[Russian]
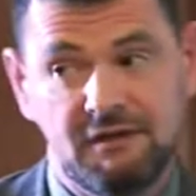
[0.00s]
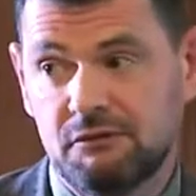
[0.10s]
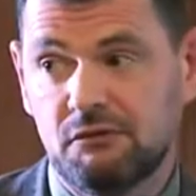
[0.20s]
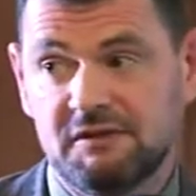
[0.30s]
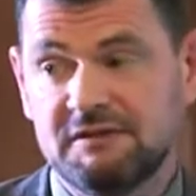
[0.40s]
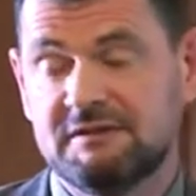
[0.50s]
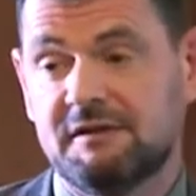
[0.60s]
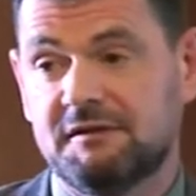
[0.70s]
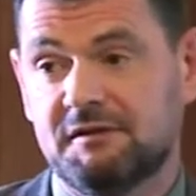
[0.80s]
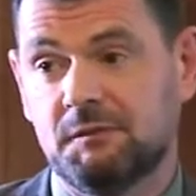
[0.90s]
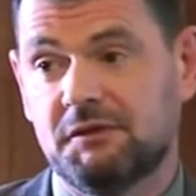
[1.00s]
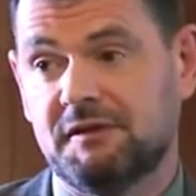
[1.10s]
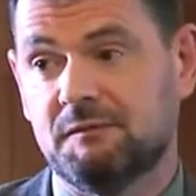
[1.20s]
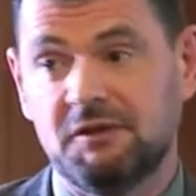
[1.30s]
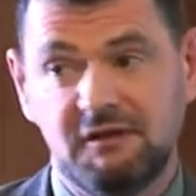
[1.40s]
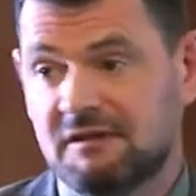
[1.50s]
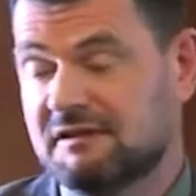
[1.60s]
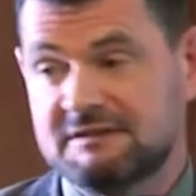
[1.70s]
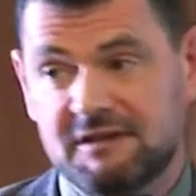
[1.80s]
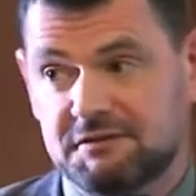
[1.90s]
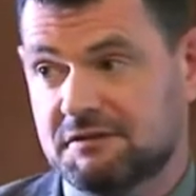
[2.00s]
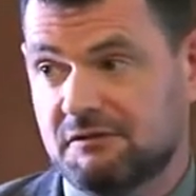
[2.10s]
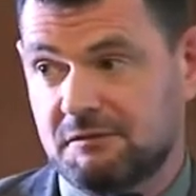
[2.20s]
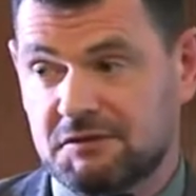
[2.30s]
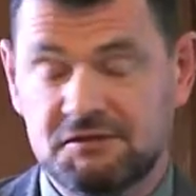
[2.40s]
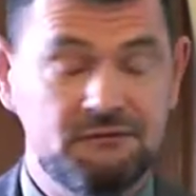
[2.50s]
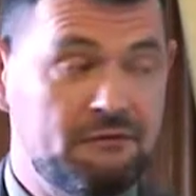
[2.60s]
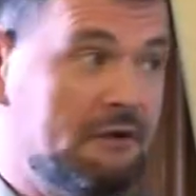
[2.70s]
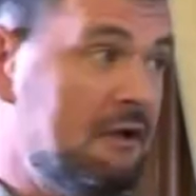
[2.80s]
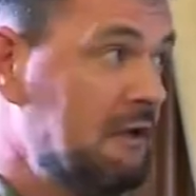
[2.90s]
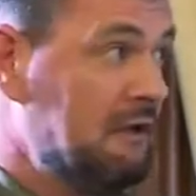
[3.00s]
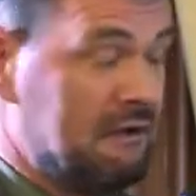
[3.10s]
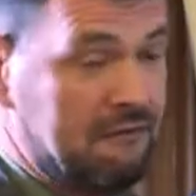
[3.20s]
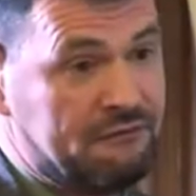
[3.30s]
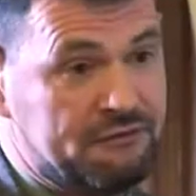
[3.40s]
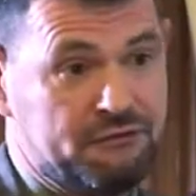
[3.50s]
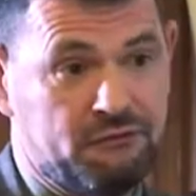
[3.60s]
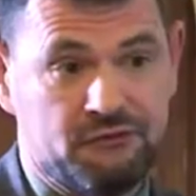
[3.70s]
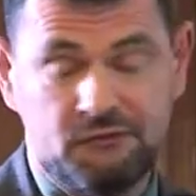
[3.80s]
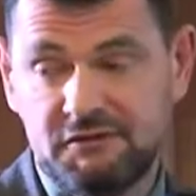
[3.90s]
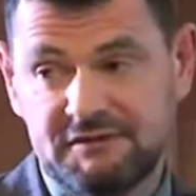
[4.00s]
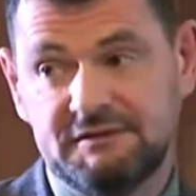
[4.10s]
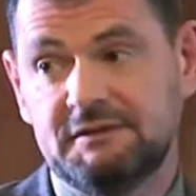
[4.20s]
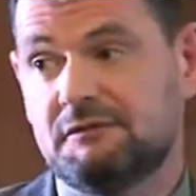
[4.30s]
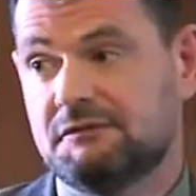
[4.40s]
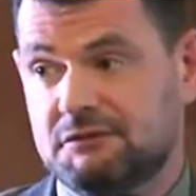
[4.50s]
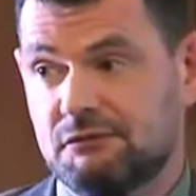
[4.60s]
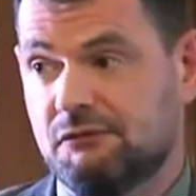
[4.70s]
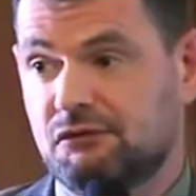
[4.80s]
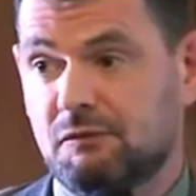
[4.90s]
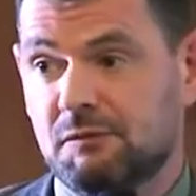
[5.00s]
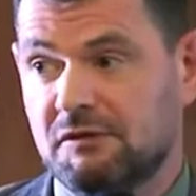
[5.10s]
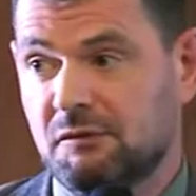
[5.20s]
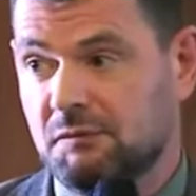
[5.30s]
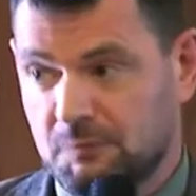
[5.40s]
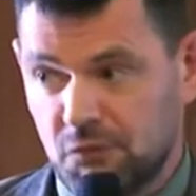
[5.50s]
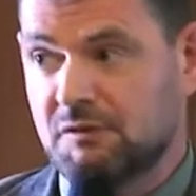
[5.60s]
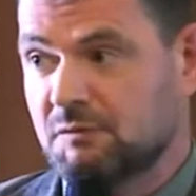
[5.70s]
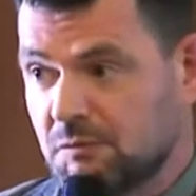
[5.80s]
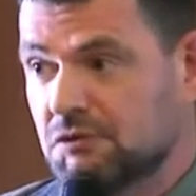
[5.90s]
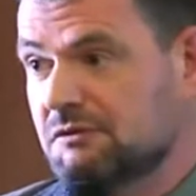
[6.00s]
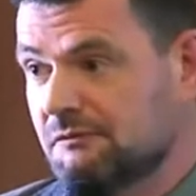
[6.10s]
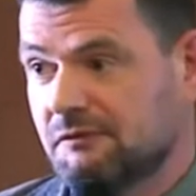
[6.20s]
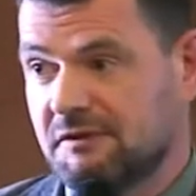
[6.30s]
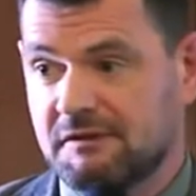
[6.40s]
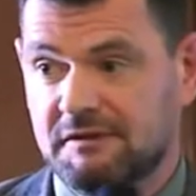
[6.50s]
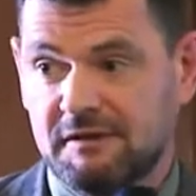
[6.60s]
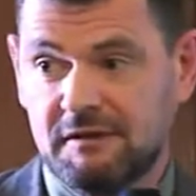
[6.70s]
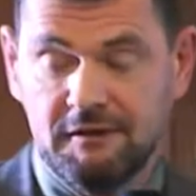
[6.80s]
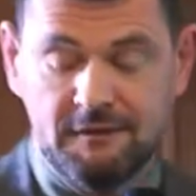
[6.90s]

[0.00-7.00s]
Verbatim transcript: который не знает об этом и не расскажет вам ничего. Что-то вот из этого всего в том или ином наборе мы можем видеть.